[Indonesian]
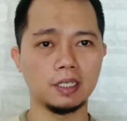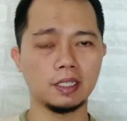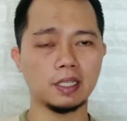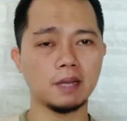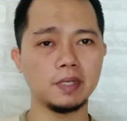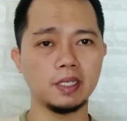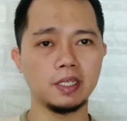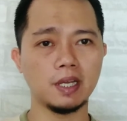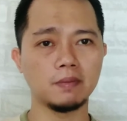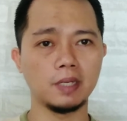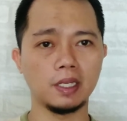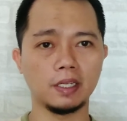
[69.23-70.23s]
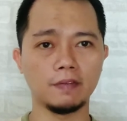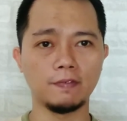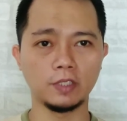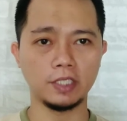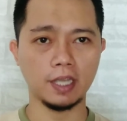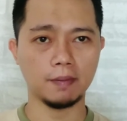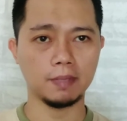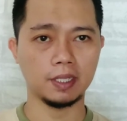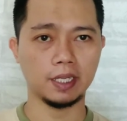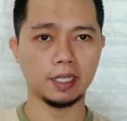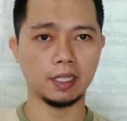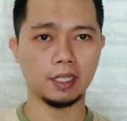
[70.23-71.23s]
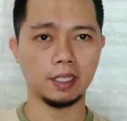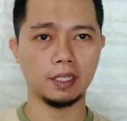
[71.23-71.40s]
tapi dia memiliki fungsi yang penting.